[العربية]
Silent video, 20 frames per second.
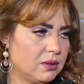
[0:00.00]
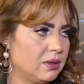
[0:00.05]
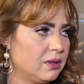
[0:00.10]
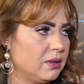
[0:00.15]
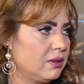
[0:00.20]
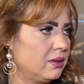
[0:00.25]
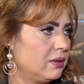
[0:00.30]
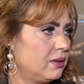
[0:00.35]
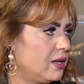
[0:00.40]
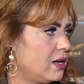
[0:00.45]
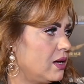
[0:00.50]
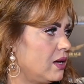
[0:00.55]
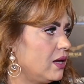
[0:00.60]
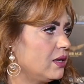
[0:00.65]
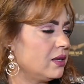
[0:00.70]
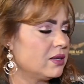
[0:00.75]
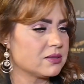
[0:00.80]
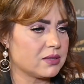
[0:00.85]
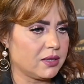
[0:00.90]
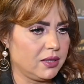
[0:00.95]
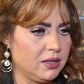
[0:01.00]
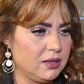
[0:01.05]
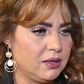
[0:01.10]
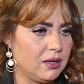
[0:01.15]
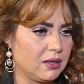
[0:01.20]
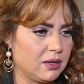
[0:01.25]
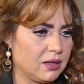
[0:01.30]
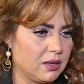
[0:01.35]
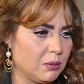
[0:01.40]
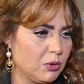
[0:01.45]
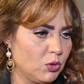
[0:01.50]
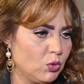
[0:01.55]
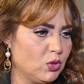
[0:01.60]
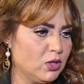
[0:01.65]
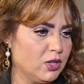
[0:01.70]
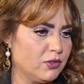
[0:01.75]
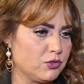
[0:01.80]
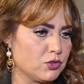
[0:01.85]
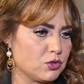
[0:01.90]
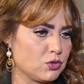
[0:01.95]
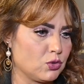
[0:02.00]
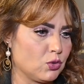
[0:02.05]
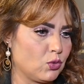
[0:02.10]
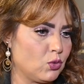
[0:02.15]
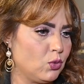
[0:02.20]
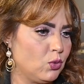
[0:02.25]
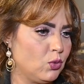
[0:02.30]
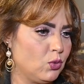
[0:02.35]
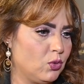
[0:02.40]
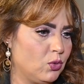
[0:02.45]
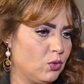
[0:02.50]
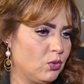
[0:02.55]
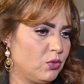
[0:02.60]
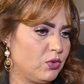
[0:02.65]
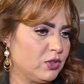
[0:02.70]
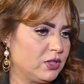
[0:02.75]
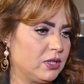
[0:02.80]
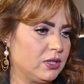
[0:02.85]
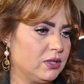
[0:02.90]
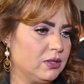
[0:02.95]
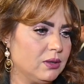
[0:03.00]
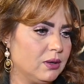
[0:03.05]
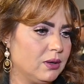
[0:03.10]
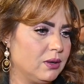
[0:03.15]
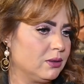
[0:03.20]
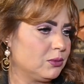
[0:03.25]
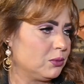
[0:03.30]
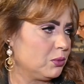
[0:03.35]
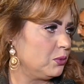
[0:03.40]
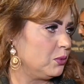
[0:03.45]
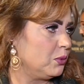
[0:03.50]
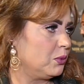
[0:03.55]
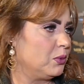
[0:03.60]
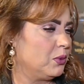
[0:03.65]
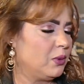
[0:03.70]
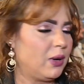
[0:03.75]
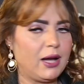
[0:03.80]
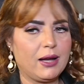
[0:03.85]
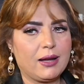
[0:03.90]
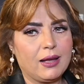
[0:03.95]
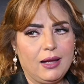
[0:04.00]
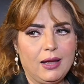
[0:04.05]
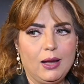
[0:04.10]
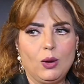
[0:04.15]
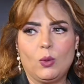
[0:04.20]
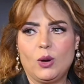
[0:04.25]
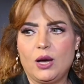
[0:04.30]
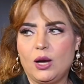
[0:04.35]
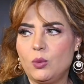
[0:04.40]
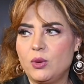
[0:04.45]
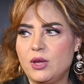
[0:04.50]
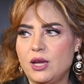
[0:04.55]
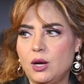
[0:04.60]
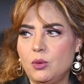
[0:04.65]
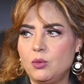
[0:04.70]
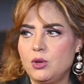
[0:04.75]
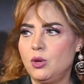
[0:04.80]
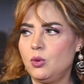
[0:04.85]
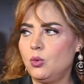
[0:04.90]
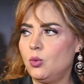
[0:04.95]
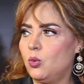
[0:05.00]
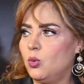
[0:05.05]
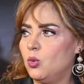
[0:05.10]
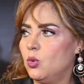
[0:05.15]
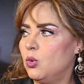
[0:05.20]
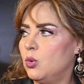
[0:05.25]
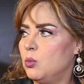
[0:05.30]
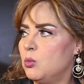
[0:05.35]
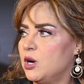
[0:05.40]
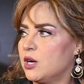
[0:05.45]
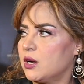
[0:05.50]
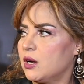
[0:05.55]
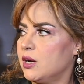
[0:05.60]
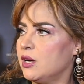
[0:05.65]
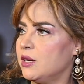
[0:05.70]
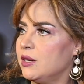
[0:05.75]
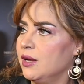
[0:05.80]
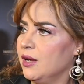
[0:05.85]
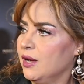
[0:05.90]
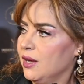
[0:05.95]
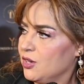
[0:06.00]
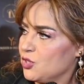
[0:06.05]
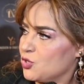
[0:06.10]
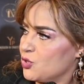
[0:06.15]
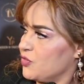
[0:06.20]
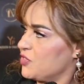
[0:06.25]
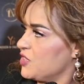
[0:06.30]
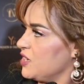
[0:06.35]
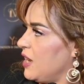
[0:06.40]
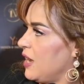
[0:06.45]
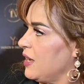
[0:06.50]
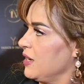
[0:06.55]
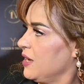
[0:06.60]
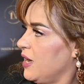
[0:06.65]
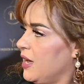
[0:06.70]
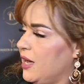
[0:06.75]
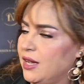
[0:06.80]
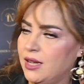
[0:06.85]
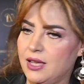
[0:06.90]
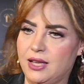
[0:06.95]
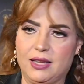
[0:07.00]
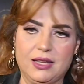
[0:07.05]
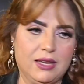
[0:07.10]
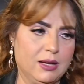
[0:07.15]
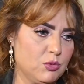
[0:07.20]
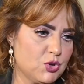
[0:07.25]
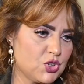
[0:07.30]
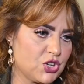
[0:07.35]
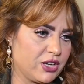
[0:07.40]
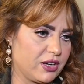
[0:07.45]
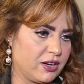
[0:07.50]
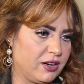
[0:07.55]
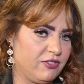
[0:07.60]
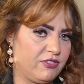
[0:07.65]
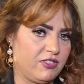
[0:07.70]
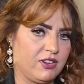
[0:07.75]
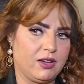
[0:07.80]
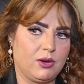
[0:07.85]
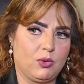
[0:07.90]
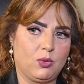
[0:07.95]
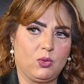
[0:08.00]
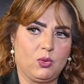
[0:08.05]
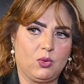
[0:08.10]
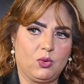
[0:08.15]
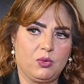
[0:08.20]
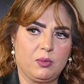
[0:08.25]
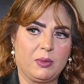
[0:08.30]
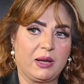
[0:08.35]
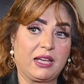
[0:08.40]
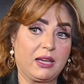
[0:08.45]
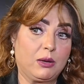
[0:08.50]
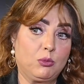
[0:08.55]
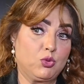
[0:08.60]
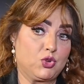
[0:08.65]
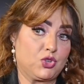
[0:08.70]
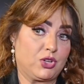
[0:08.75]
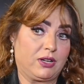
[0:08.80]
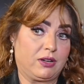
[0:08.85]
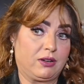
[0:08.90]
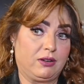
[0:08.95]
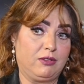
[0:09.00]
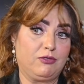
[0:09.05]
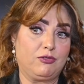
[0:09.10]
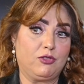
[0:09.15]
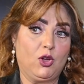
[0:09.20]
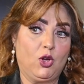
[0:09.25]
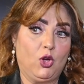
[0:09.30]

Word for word: آه ده انا سعيده ان انا موجوده في وسطكم وفضائيات وحاجه حلوه قوي قوي ومهرجان شفتي يعني حاجه كده مشرفه ومكان مشرف